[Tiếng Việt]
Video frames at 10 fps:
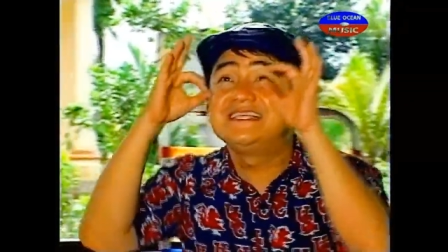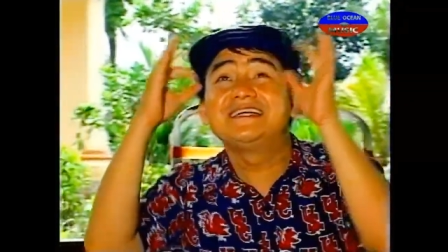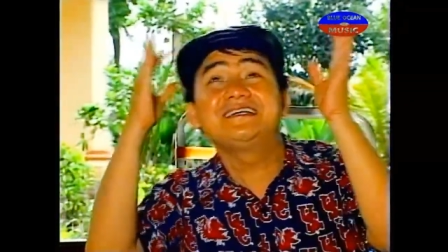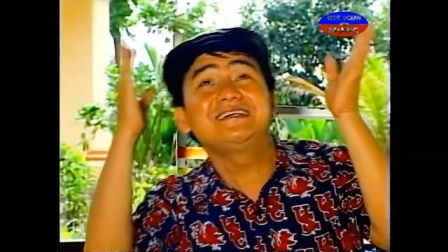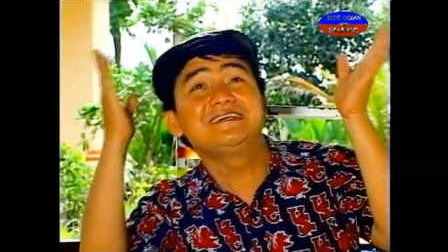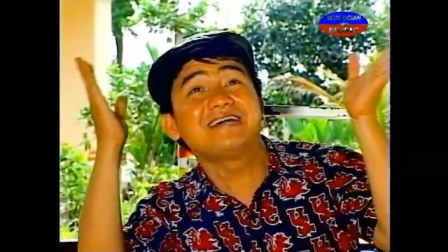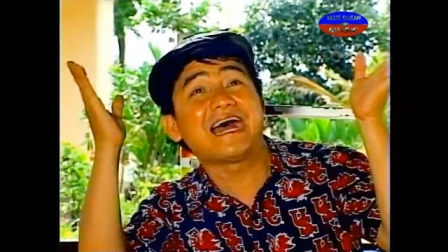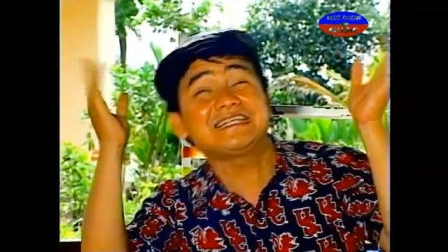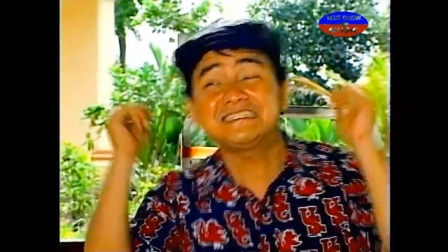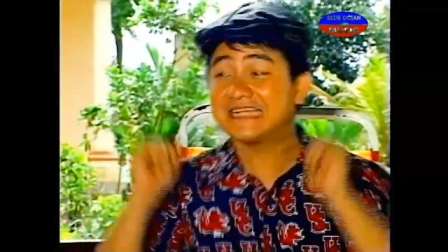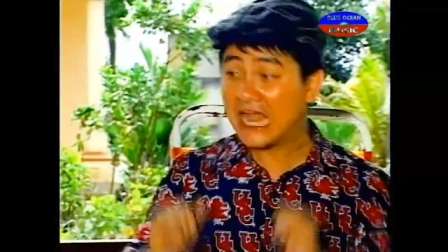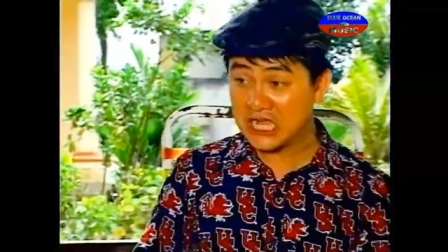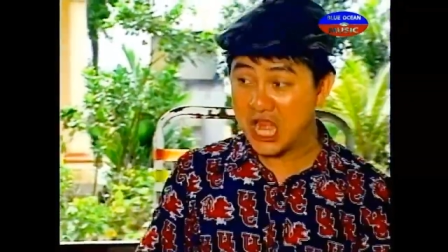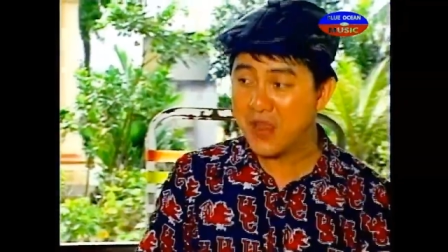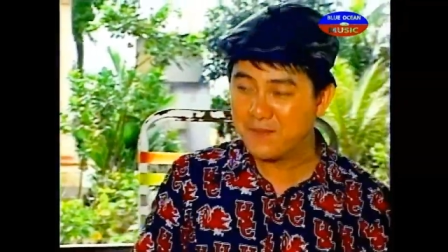như ánh
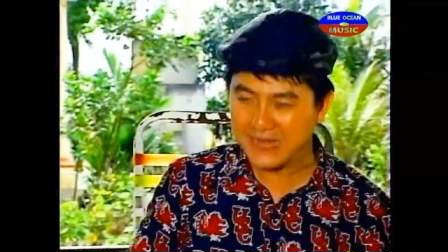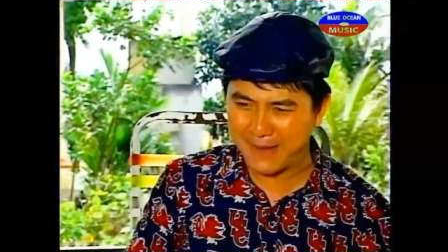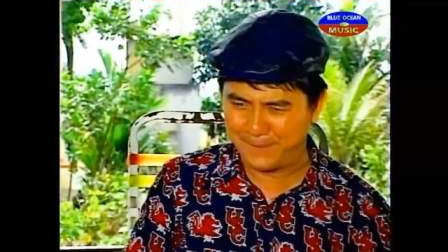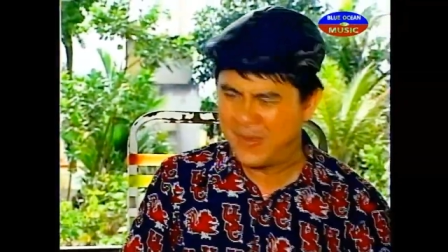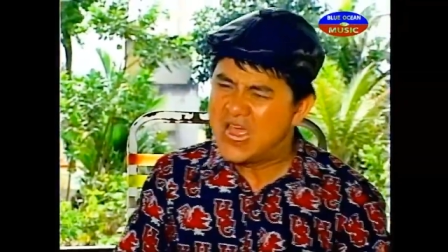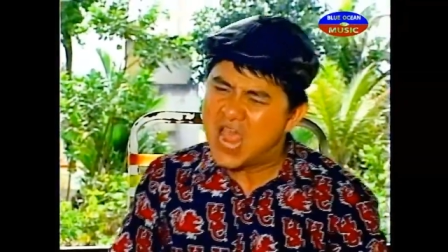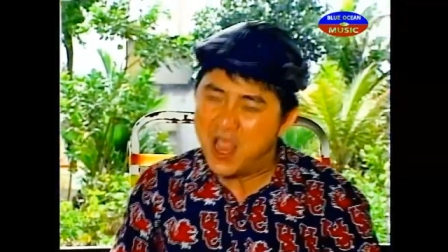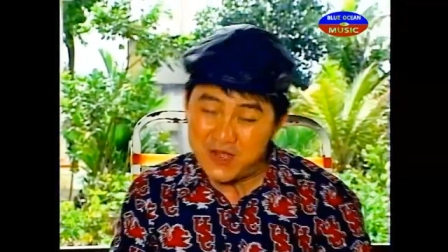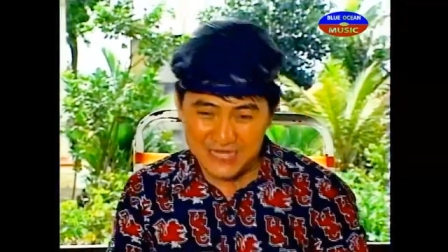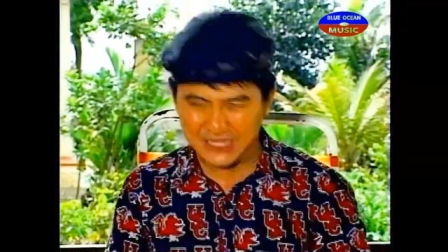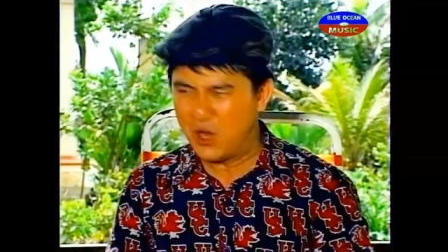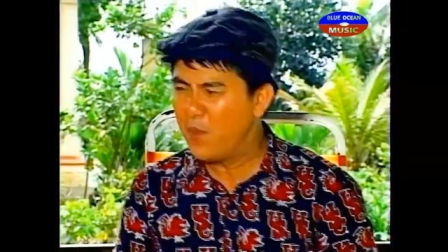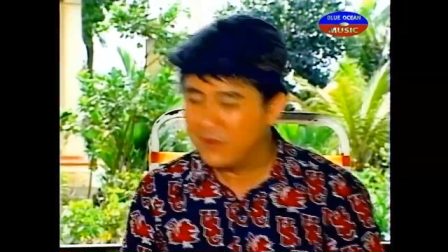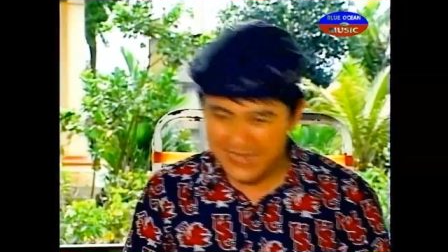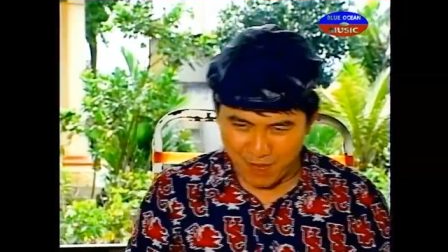trăng đêm rằm, nghe
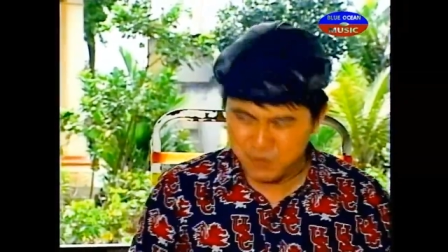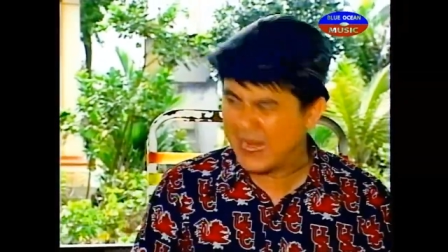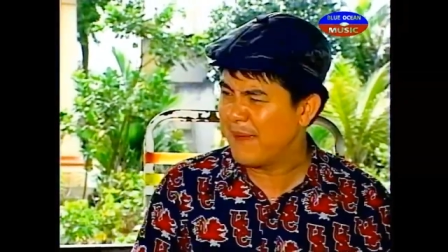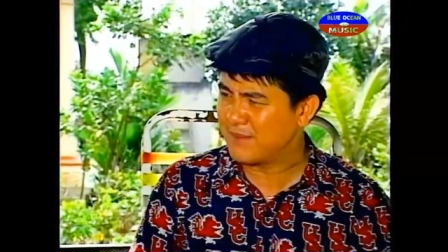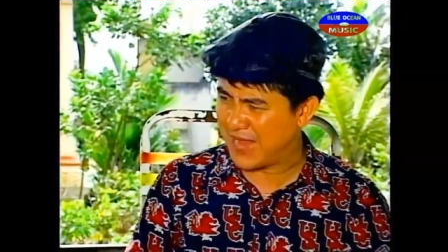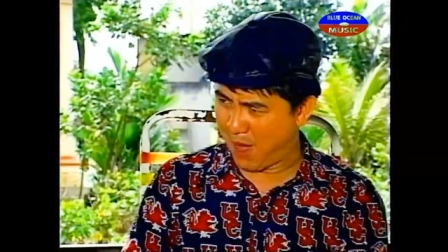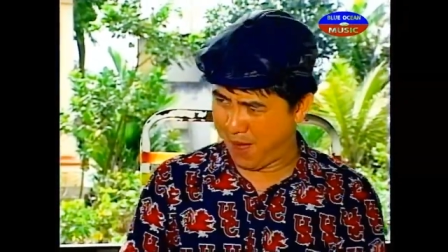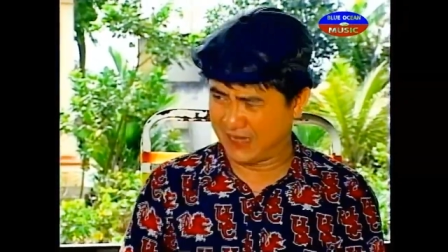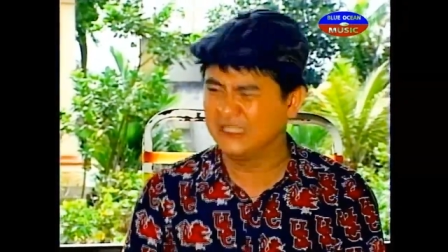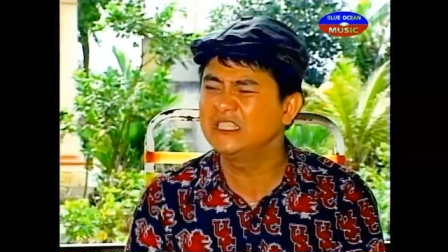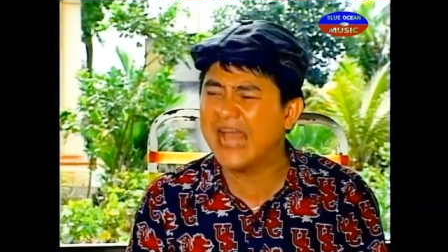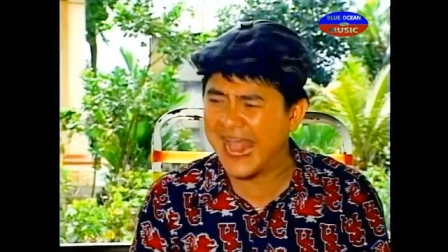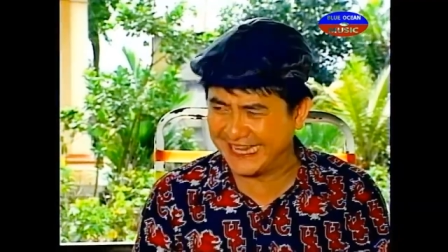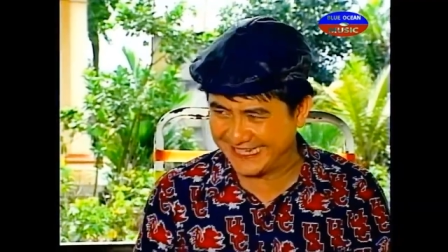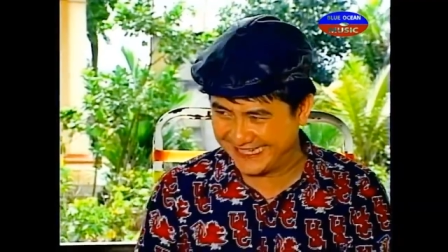trong lòng em mà thương
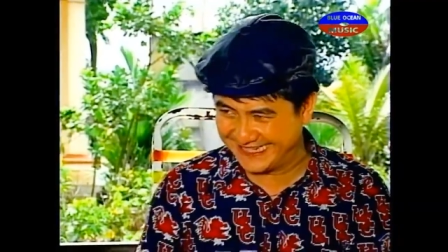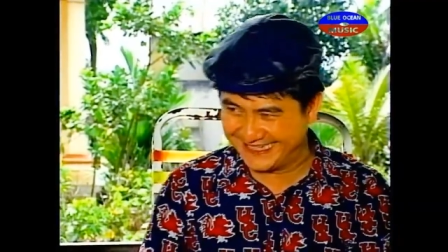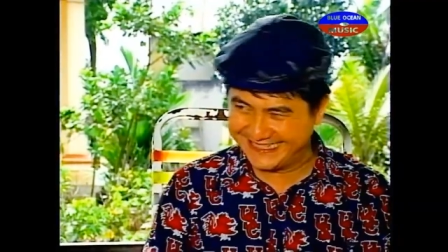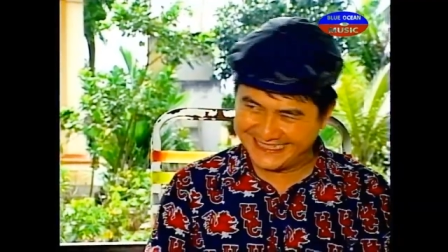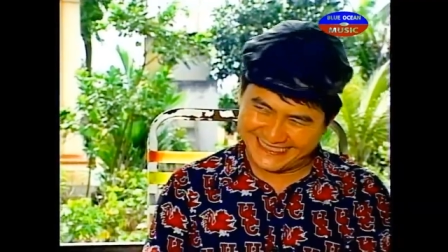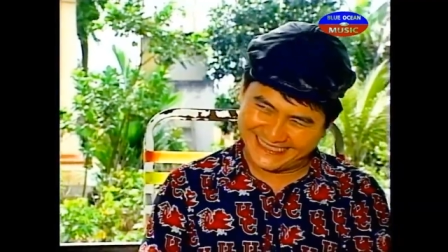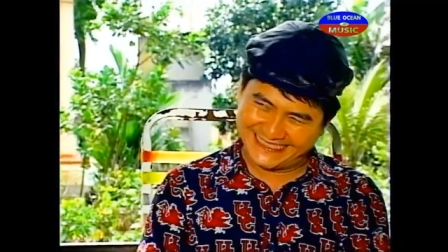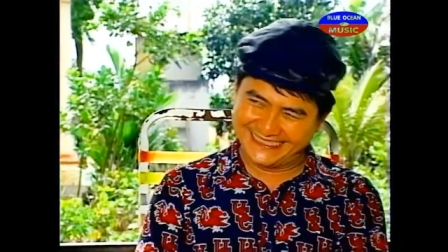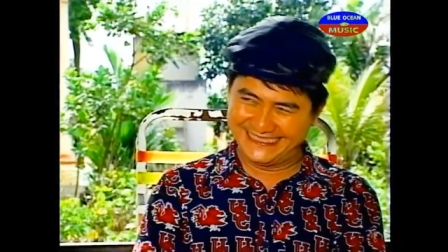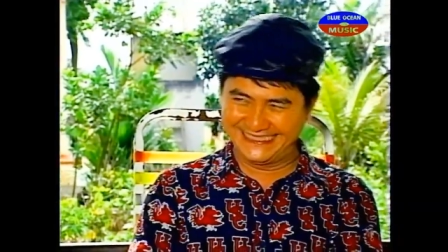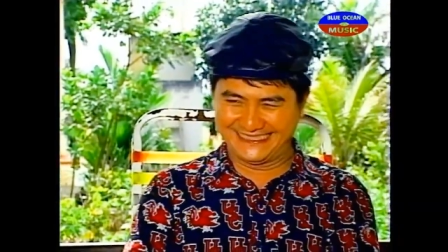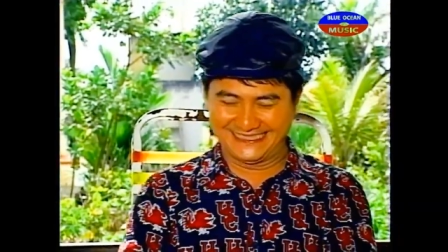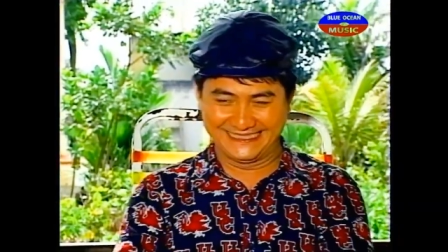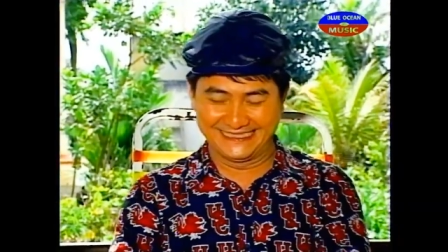anh. Tới đó cái